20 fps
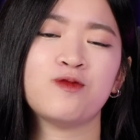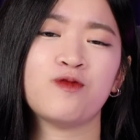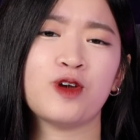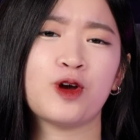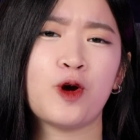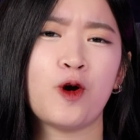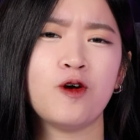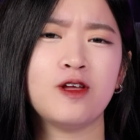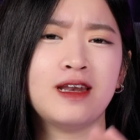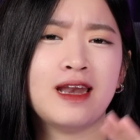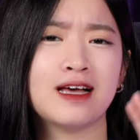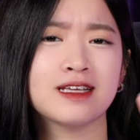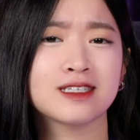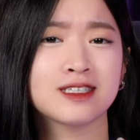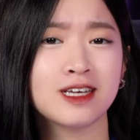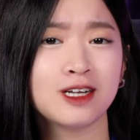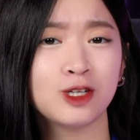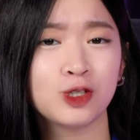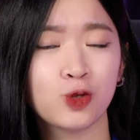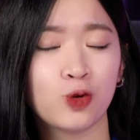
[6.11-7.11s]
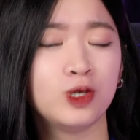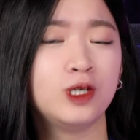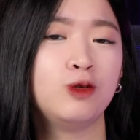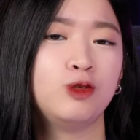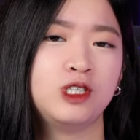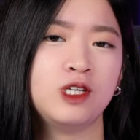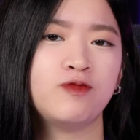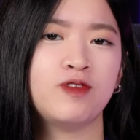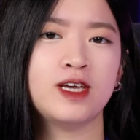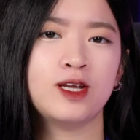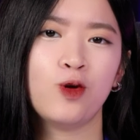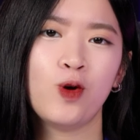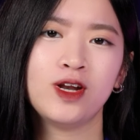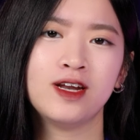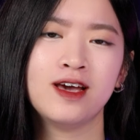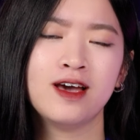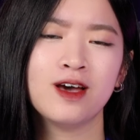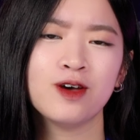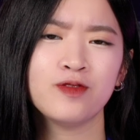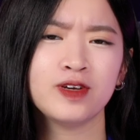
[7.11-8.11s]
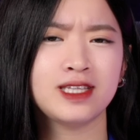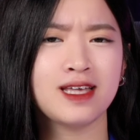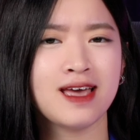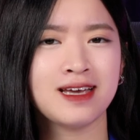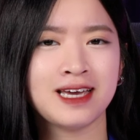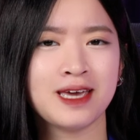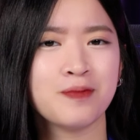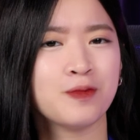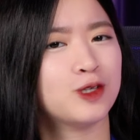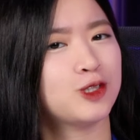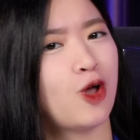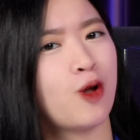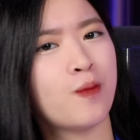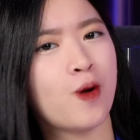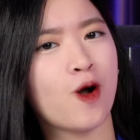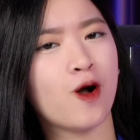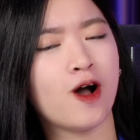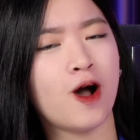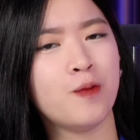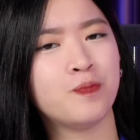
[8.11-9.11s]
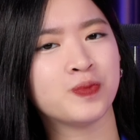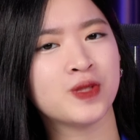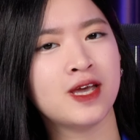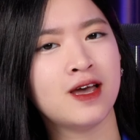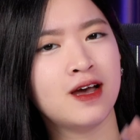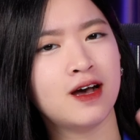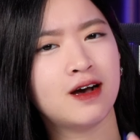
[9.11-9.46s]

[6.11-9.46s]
thì phải gọi là rất tối ưu chi phí luôn. Vậy thì anh em có tò mò không?